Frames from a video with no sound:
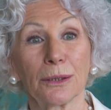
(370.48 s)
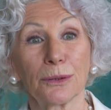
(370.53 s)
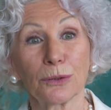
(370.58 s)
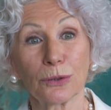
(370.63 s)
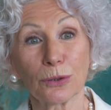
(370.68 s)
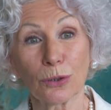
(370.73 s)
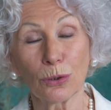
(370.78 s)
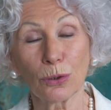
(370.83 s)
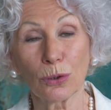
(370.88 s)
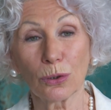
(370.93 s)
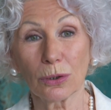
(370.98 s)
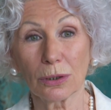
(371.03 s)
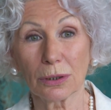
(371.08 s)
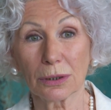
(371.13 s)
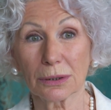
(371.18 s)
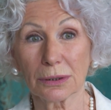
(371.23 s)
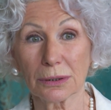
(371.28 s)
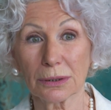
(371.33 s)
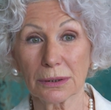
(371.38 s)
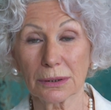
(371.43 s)

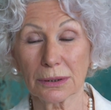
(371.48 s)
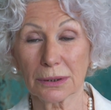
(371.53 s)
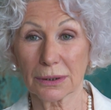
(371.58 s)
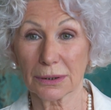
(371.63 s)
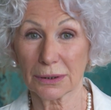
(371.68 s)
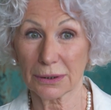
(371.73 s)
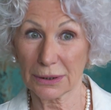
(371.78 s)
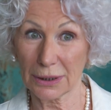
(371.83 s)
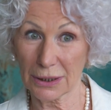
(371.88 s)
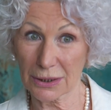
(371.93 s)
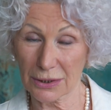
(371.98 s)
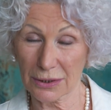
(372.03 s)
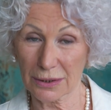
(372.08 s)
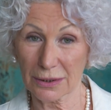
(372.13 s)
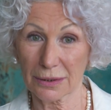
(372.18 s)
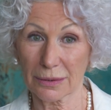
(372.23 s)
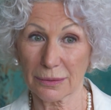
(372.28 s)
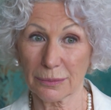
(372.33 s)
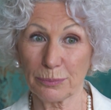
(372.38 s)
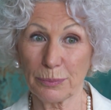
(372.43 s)
Но э,
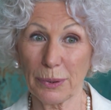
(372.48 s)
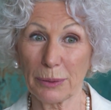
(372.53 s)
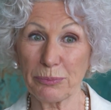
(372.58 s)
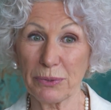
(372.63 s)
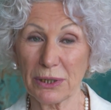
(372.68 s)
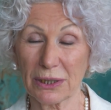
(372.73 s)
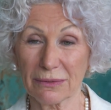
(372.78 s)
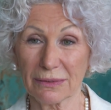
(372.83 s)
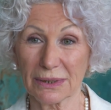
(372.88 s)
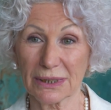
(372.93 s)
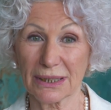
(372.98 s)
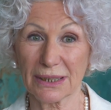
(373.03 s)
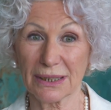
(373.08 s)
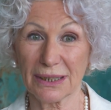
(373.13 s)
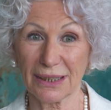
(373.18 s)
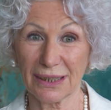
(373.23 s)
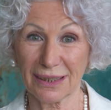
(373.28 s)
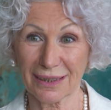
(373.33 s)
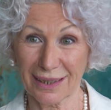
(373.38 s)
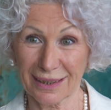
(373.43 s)
даже по
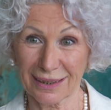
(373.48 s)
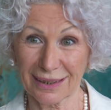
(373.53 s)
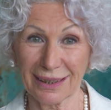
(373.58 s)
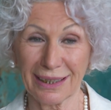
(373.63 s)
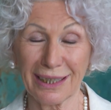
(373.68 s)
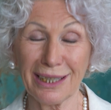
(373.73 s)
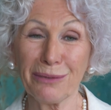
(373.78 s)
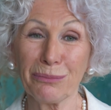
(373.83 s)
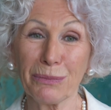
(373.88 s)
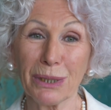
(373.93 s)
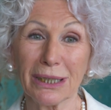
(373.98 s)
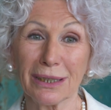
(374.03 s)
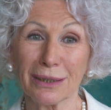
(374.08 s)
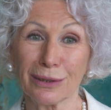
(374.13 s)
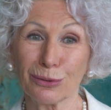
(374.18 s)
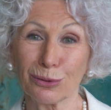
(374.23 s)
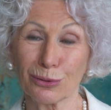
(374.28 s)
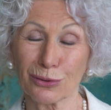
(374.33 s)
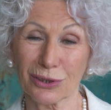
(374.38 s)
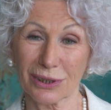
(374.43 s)
первости родные мои
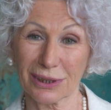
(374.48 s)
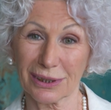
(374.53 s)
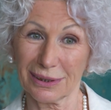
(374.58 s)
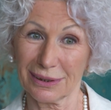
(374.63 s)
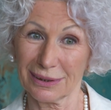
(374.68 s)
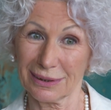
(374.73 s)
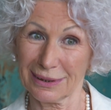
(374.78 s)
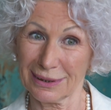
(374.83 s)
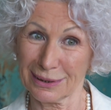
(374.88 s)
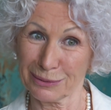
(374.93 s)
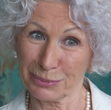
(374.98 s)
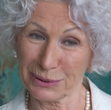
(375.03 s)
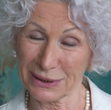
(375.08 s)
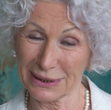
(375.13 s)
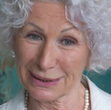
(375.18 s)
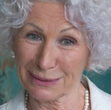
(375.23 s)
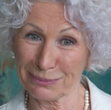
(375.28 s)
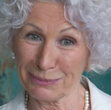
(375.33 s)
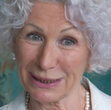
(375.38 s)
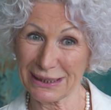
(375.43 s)
тоже как бы
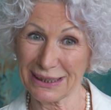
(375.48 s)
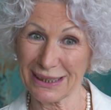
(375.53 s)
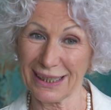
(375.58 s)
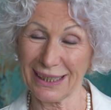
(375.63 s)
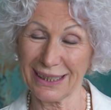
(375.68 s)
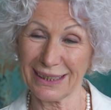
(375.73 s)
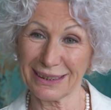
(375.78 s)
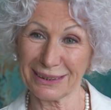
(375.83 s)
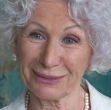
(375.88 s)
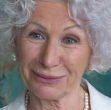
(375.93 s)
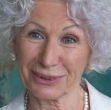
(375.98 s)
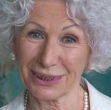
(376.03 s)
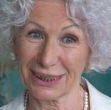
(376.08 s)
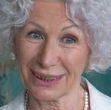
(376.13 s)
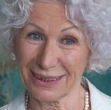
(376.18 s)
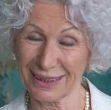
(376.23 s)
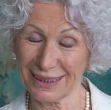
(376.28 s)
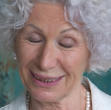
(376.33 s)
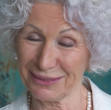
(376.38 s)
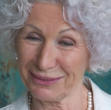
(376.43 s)
смотрели на
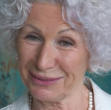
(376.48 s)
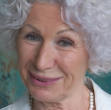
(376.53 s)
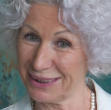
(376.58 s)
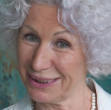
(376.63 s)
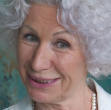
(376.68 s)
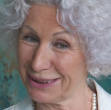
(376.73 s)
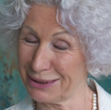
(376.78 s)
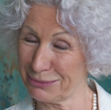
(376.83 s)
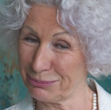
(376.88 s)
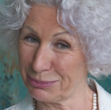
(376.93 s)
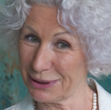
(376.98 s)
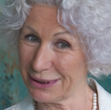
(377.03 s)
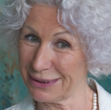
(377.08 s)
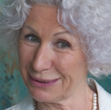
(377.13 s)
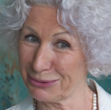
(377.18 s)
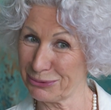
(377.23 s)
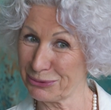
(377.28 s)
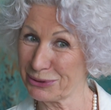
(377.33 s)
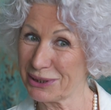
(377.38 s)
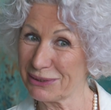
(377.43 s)
фотографии,
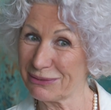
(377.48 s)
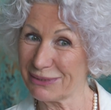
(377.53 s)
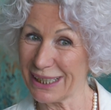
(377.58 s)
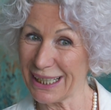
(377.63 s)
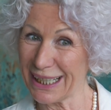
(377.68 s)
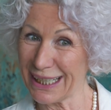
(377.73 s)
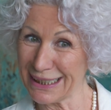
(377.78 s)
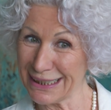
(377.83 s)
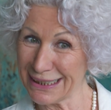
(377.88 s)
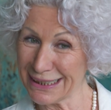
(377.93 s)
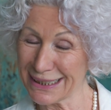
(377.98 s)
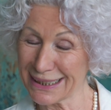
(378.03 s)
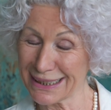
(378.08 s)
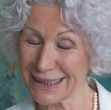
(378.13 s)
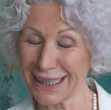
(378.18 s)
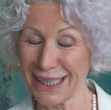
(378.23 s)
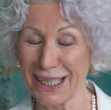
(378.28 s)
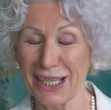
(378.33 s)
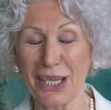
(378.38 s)
типа удивлялись,